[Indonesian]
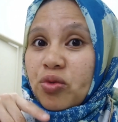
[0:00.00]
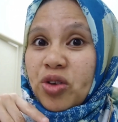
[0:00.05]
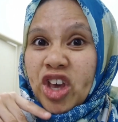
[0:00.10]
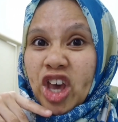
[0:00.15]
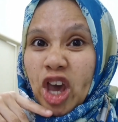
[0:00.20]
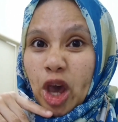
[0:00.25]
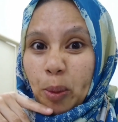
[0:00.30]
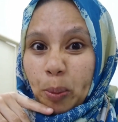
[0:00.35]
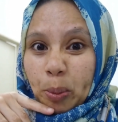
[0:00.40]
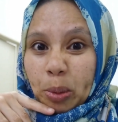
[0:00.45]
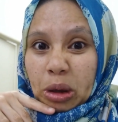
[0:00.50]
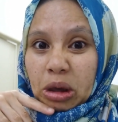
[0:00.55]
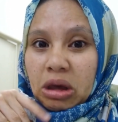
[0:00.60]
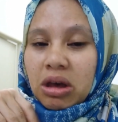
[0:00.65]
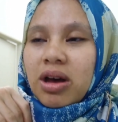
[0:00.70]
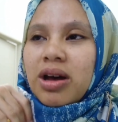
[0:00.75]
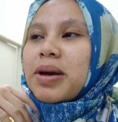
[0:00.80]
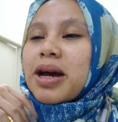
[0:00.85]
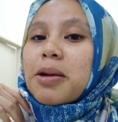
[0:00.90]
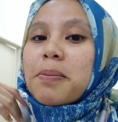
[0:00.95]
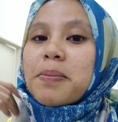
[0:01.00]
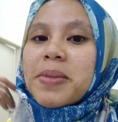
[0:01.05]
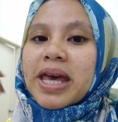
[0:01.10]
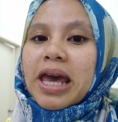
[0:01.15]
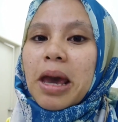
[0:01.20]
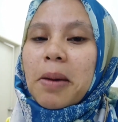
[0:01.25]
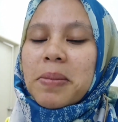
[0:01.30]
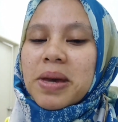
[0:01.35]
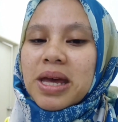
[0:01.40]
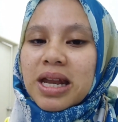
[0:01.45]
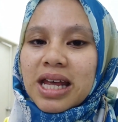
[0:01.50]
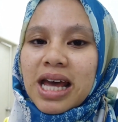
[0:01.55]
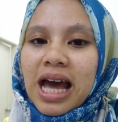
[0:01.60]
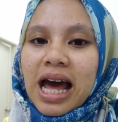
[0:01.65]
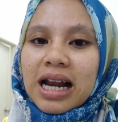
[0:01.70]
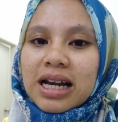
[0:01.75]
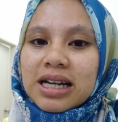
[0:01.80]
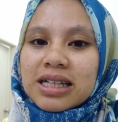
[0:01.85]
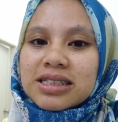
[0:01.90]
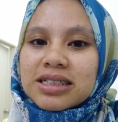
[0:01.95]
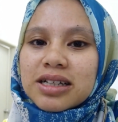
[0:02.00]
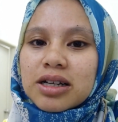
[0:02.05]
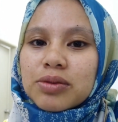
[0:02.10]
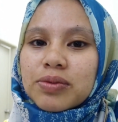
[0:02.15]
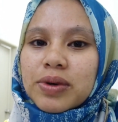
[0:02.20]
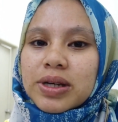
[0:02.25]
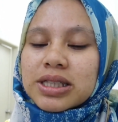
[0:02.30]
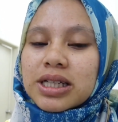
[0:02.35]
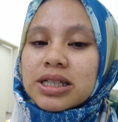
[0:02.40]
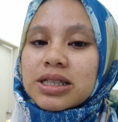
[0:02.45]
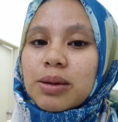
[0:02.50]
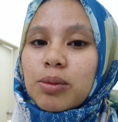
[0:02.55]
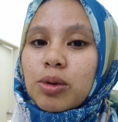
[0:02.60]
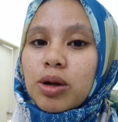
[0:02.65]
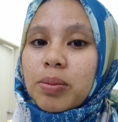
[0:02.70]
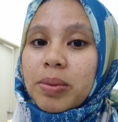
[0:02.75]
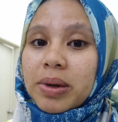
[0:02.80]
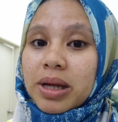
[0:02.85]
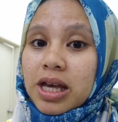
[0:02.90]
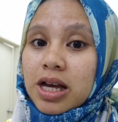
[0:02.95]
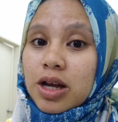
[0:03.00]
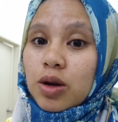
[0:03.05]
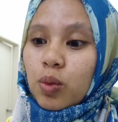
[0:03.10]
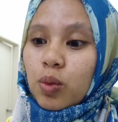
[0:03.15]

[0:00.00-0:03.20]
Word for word: VKP. Tapi kan PKP ini Arnis dengan Faisal tak boleh pergi